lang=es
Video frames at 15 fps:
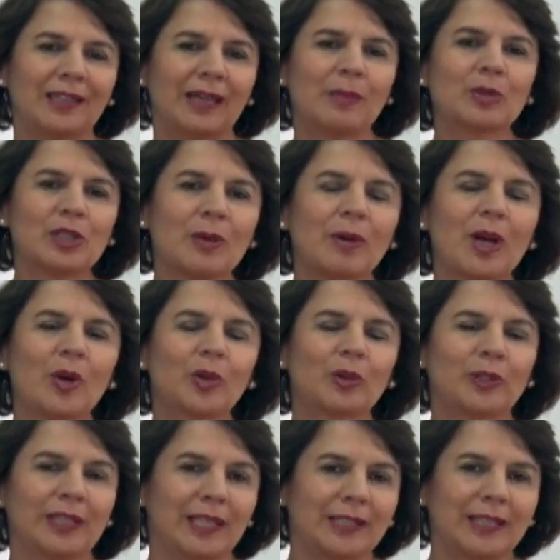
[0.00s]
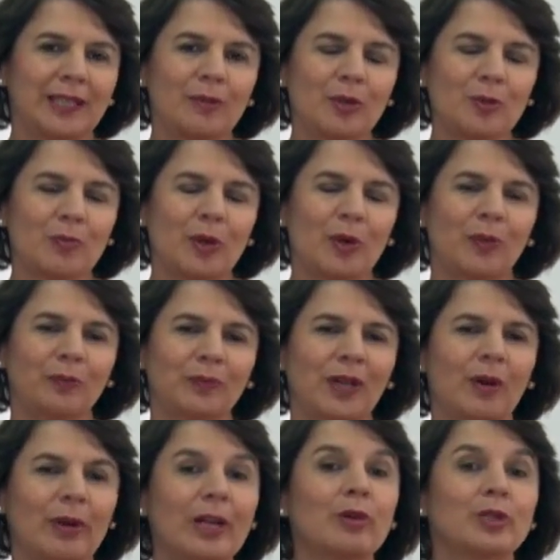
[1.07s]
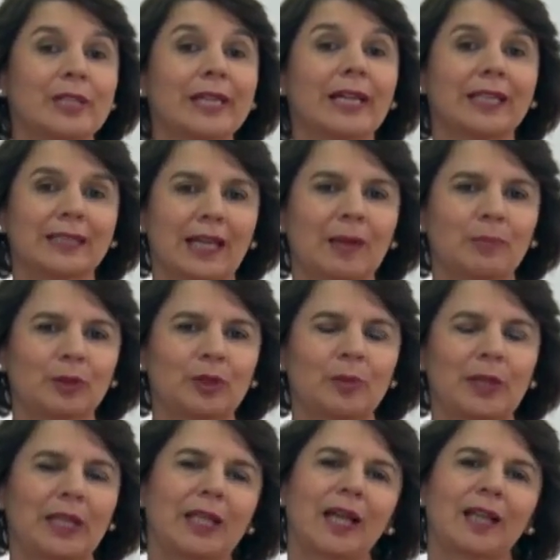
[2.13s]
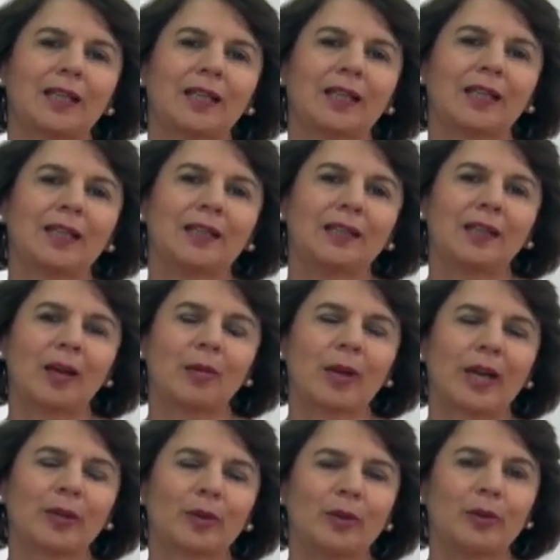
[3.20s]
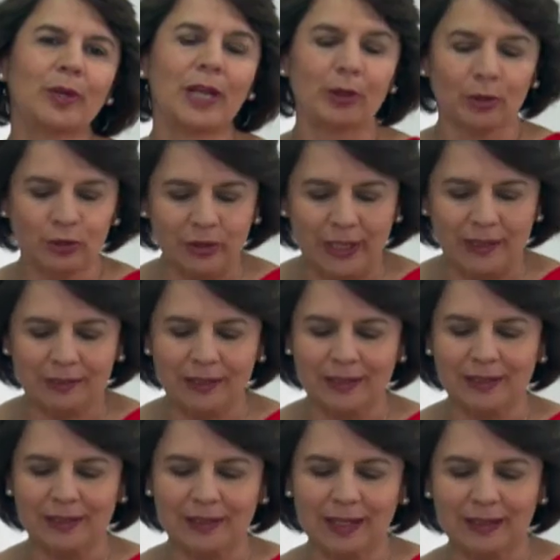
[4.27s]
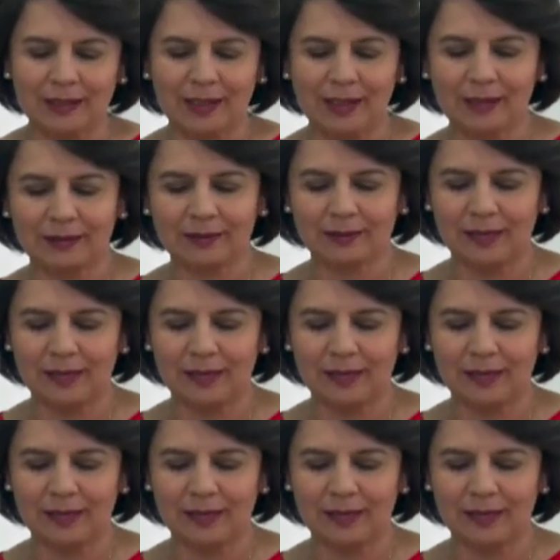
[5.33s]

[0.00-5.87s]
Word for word: hemos hablado con directivos, pero ahora nos encanta la posibilidad de hablar con una docente. Se trata